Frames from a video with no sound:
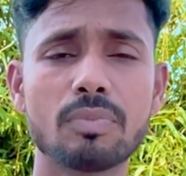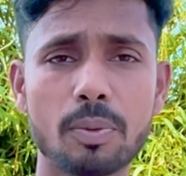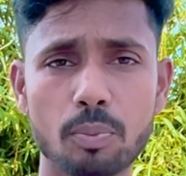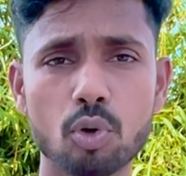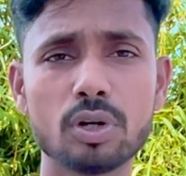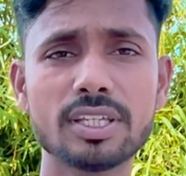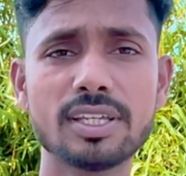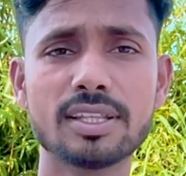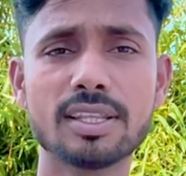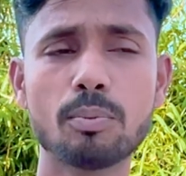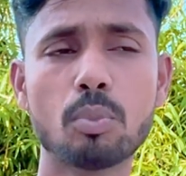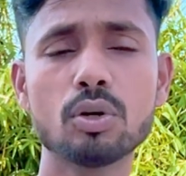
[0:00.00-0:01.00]
अपलोड किए
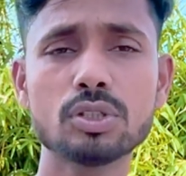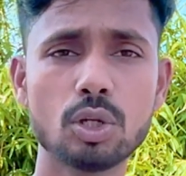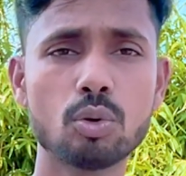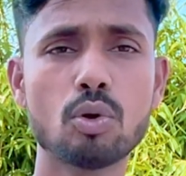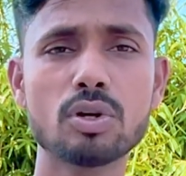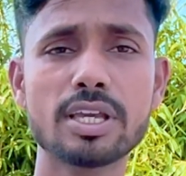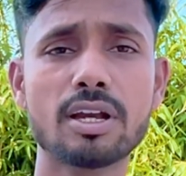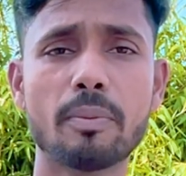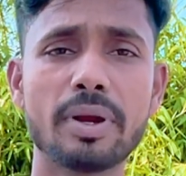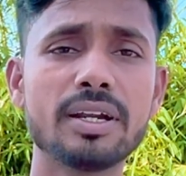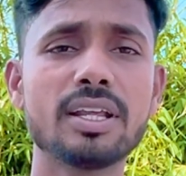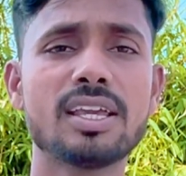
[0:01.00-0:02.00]
थे बहुत से लोगों की
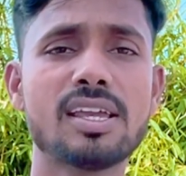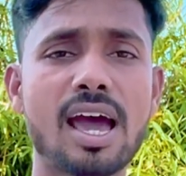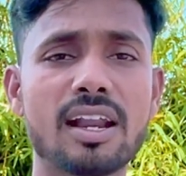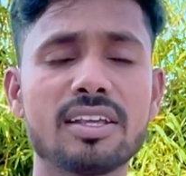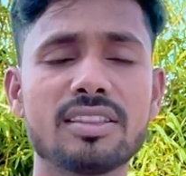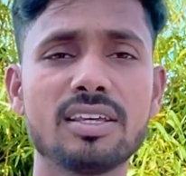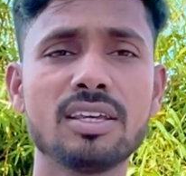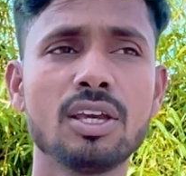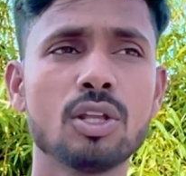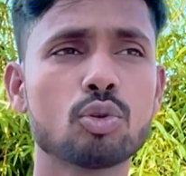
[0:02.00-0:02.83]
कमेंट ही आ रही थी